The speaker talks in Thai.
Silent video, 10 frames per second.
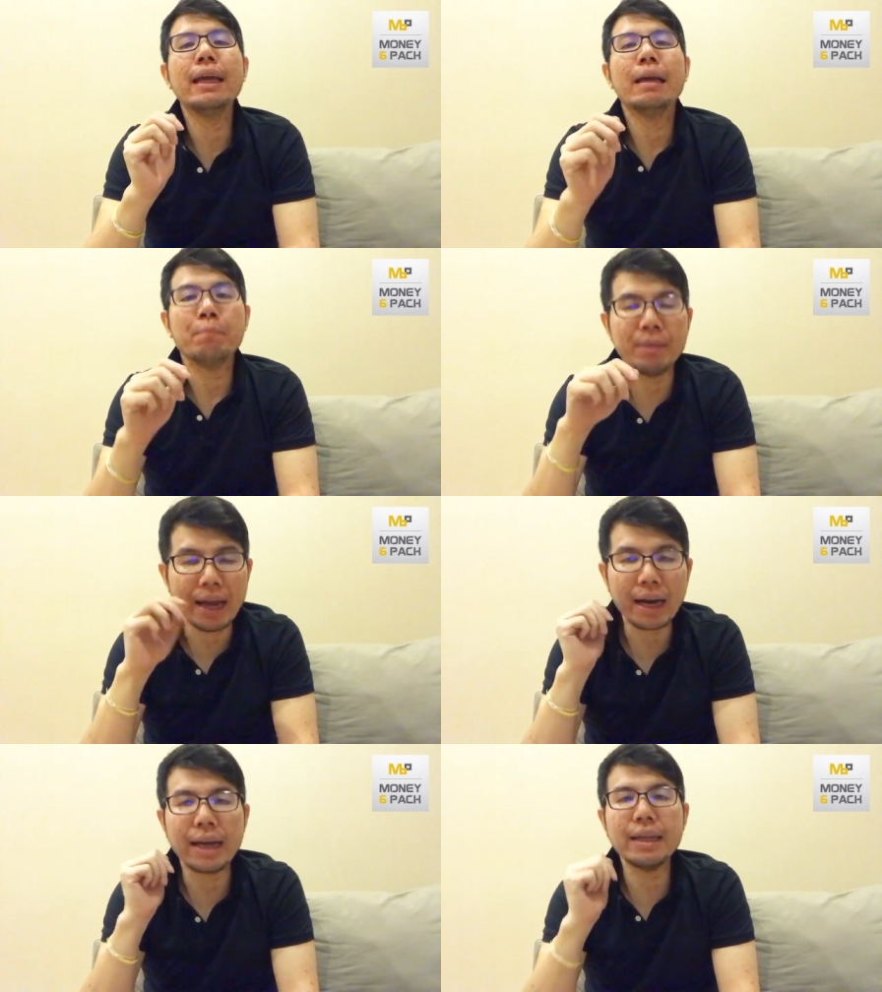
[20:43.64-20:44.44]
มีอะ
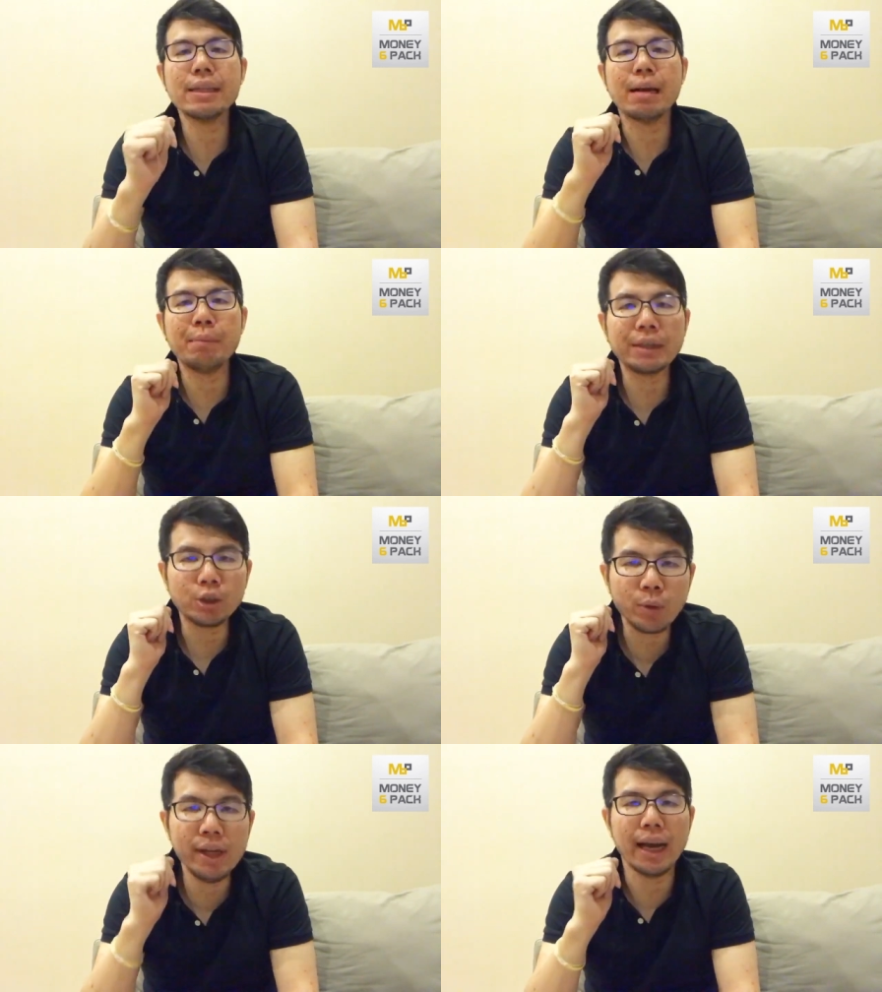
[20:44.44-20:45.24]
ไรที่สามารถจะช่
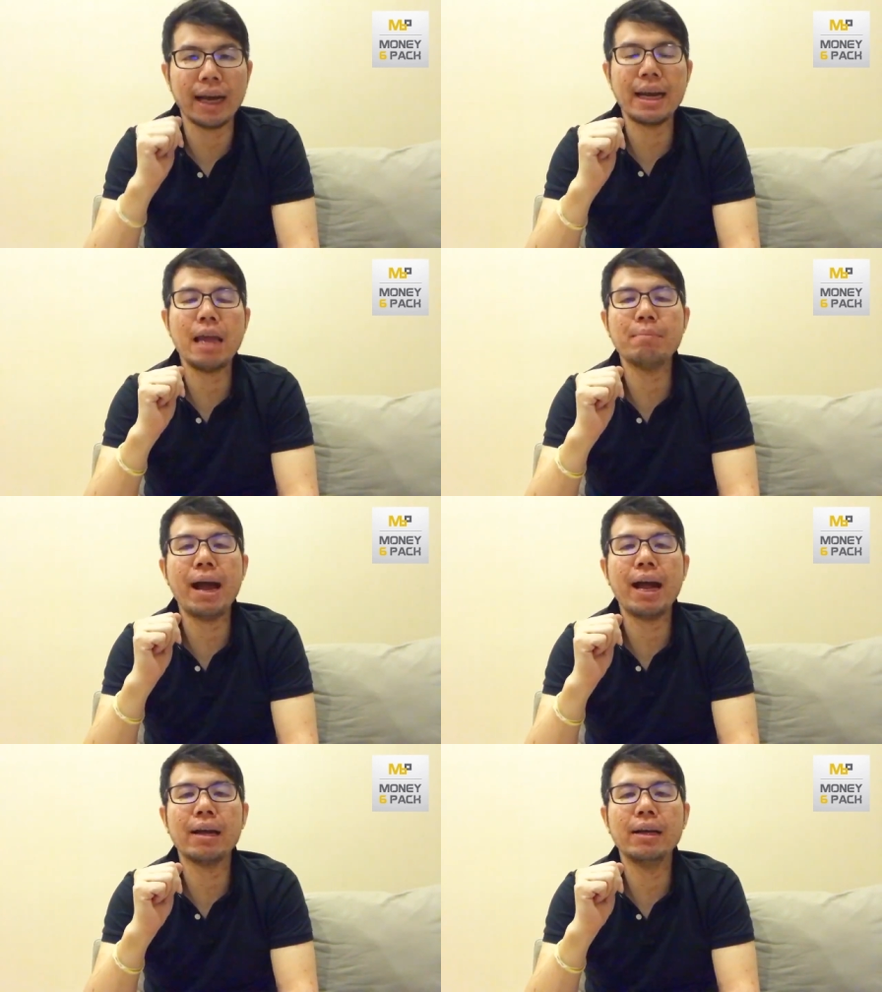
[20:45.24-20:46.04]
วยเหลือกันได้บ้าง
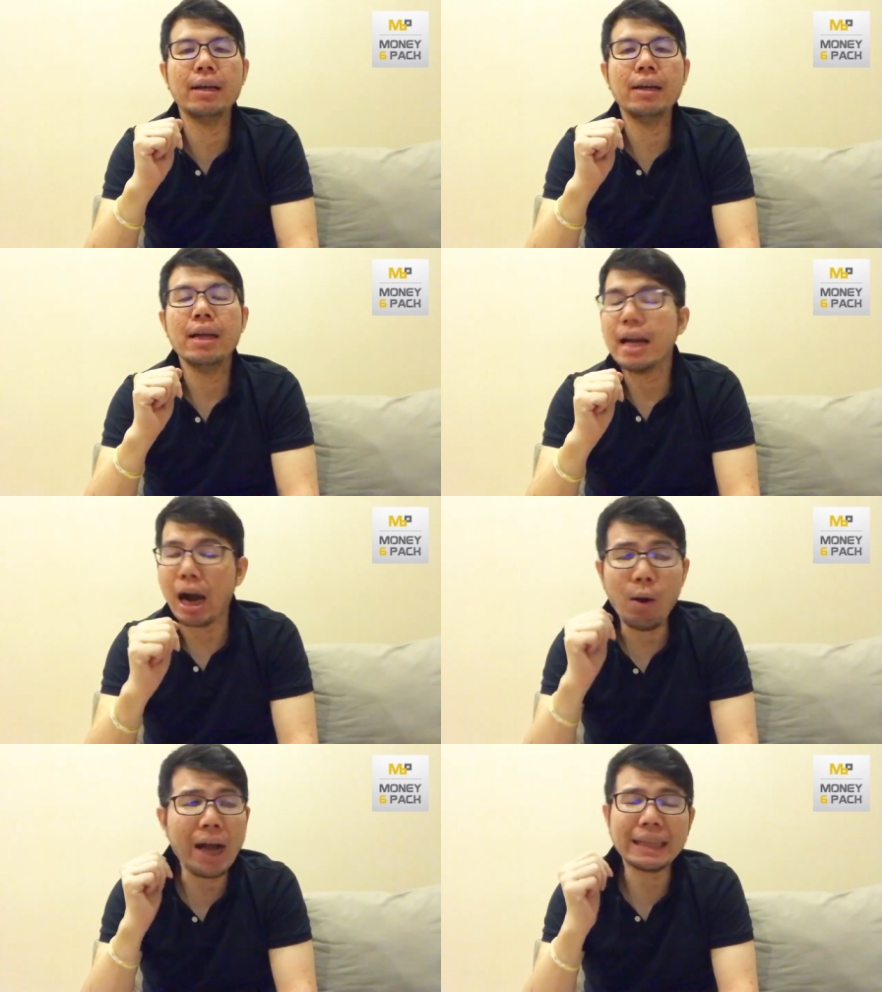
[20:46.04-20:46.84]
เขา
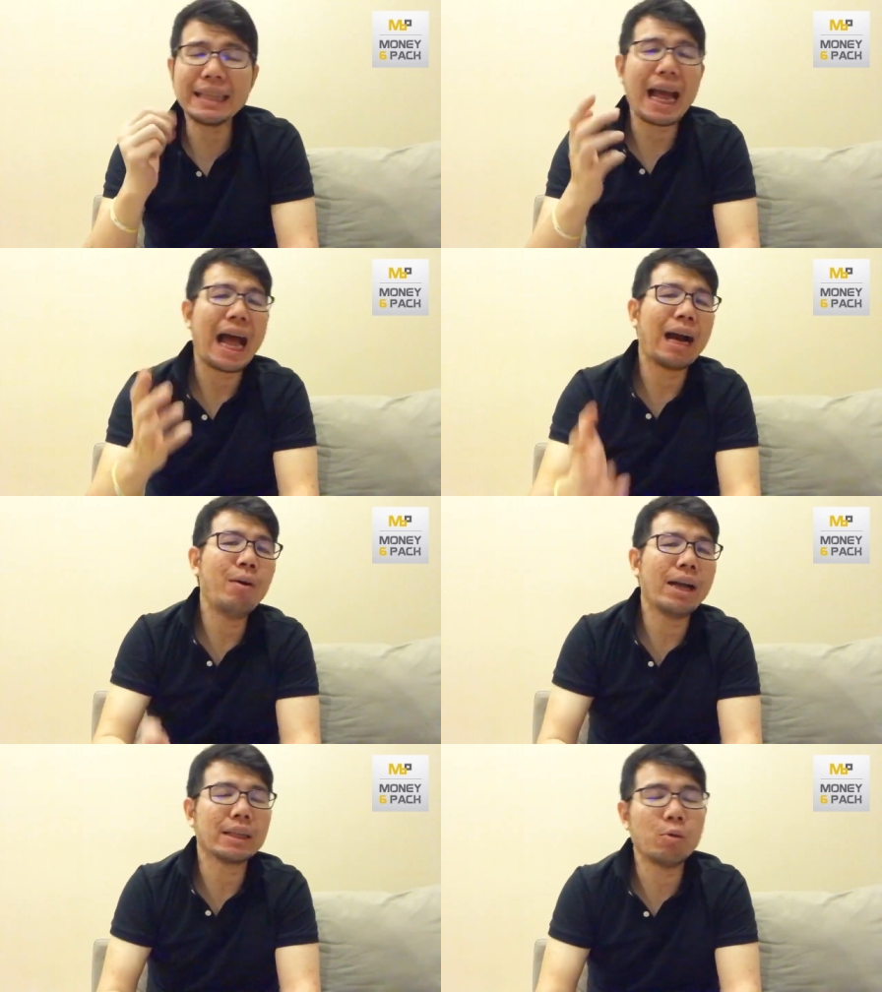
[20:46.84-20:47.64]
อาจจะด่าเขาอา
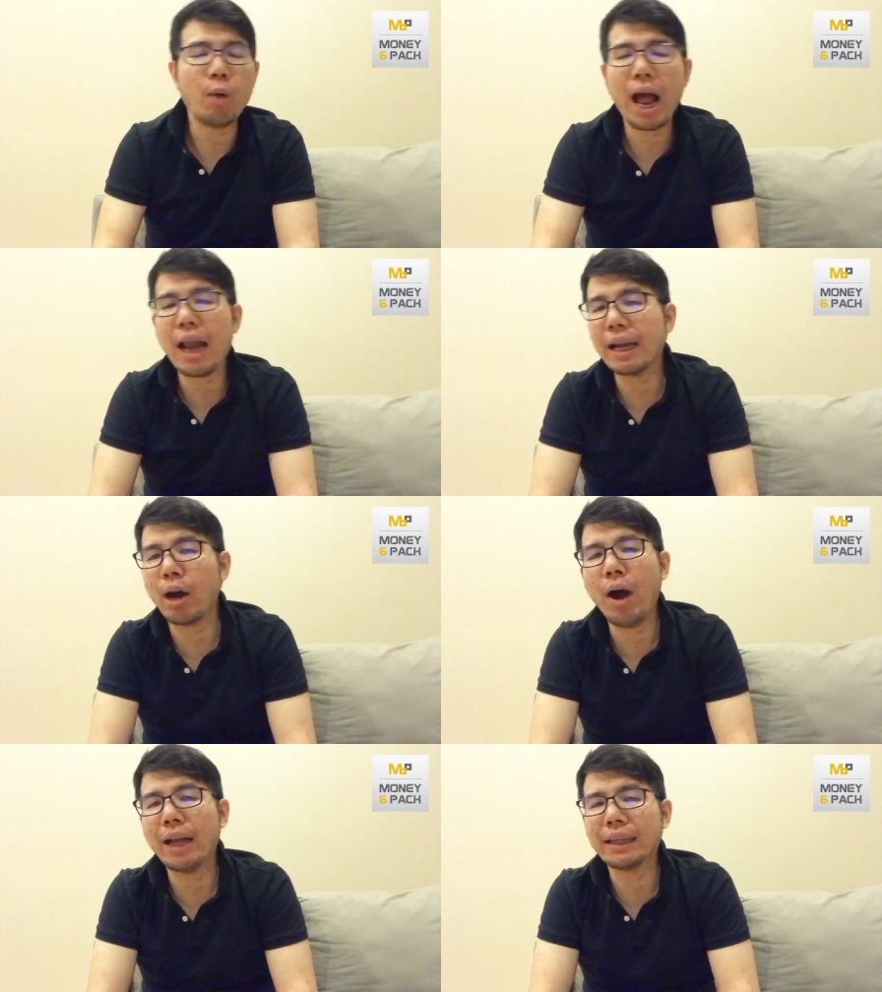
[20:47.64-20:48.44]
จจะว่าหรือเขา
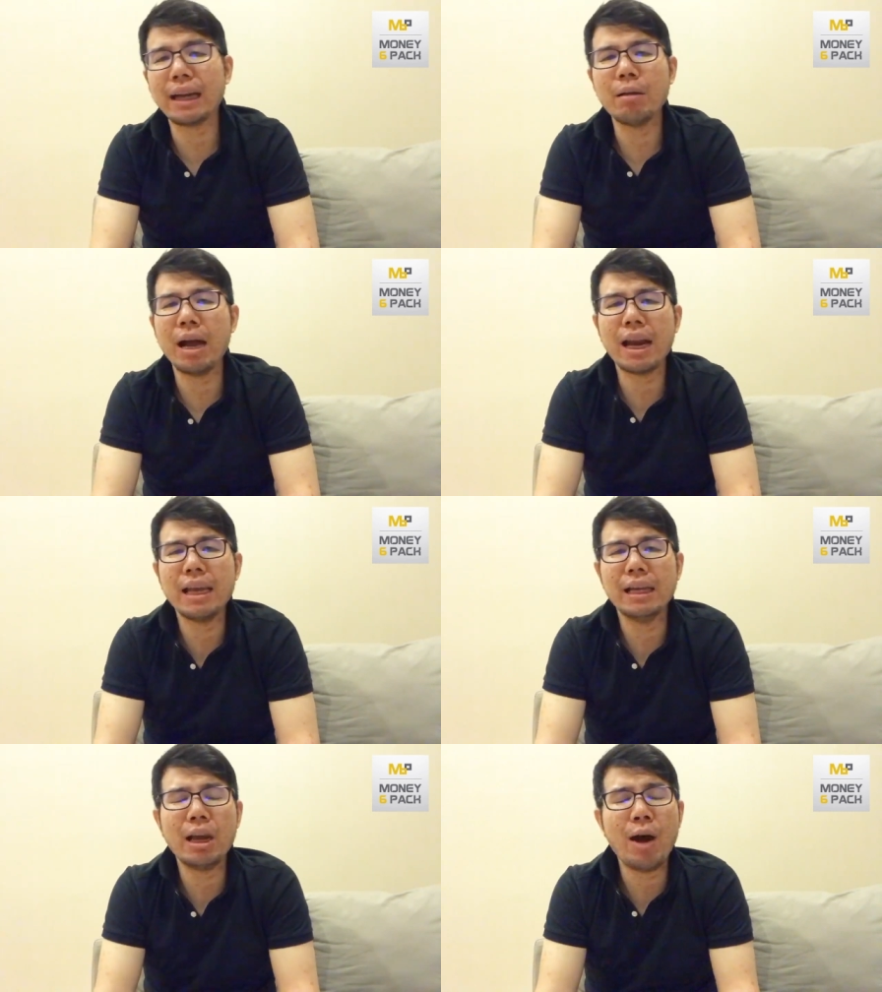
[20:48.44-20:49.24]
อาจจะทำอะไรหรือ
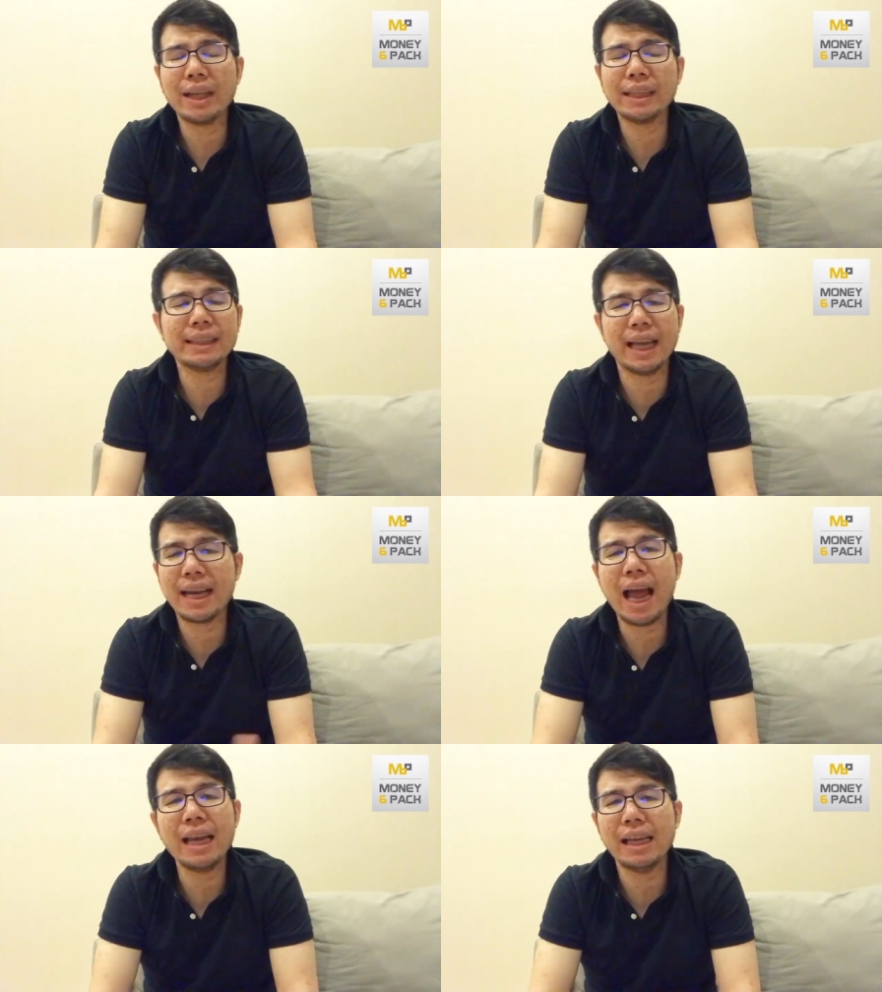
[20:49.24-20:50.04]
เราอาจจะเสียหน้า
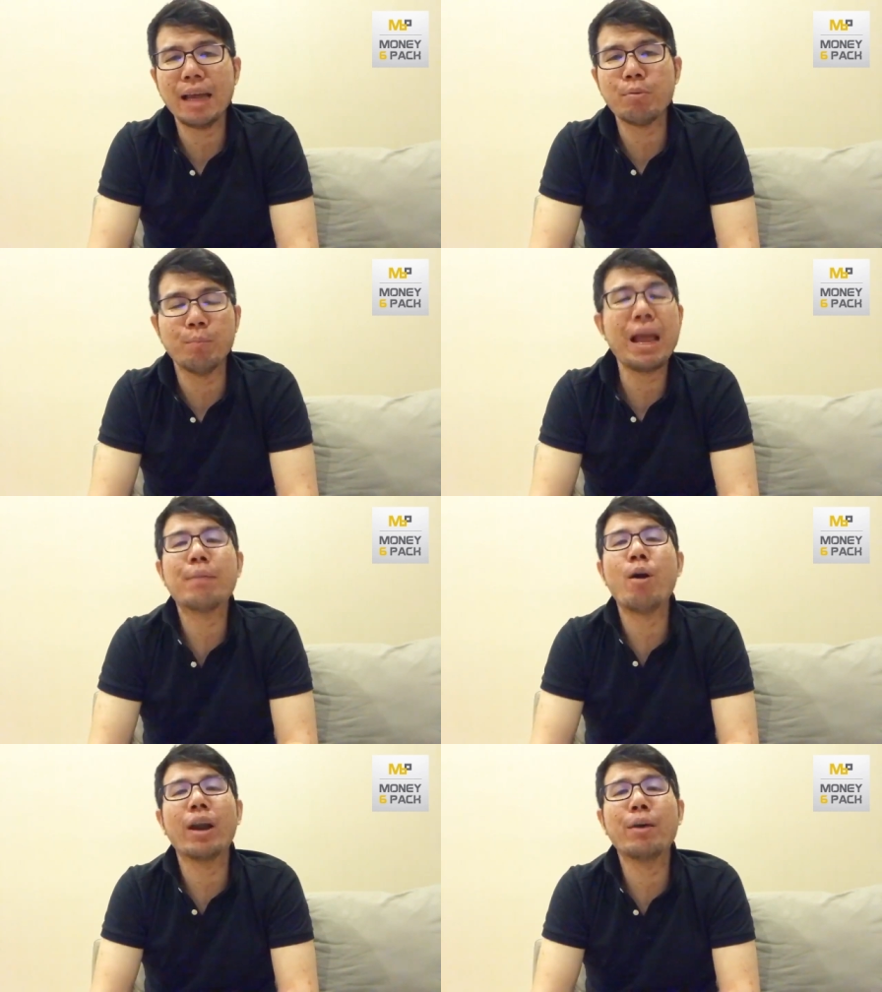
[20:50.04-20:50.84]
หรืออะไรผมอยากบ
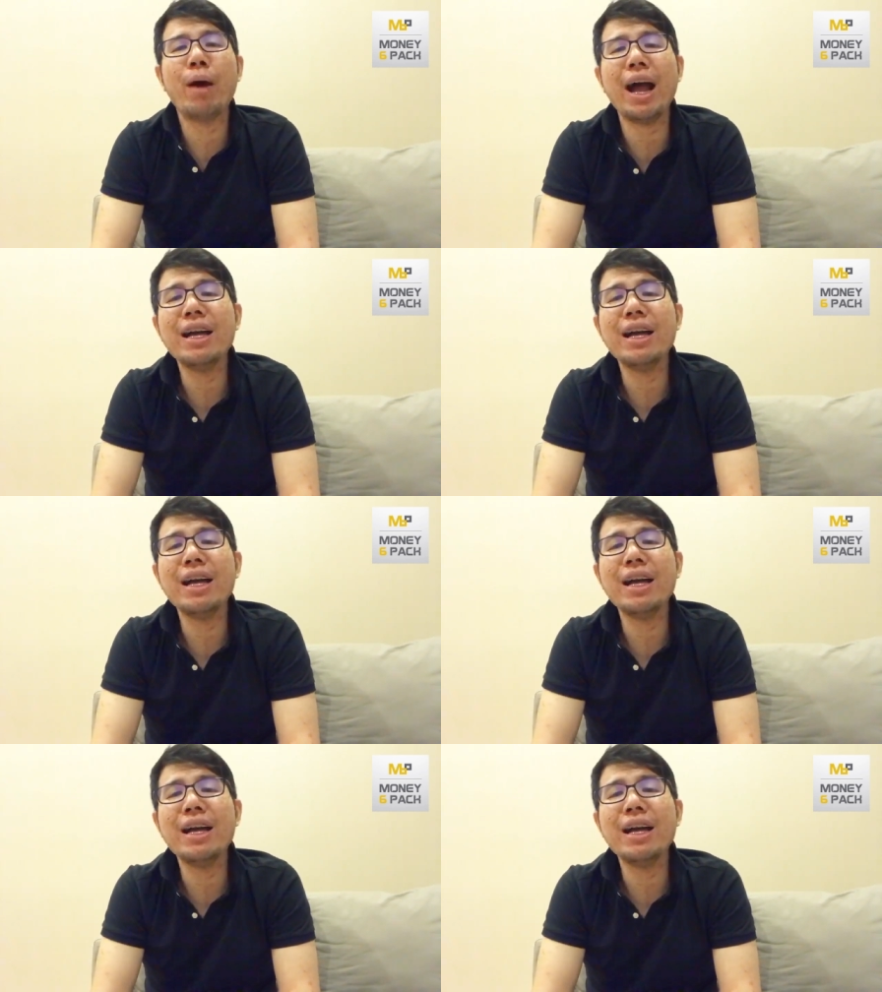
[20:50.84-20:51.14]
อกเลยว่า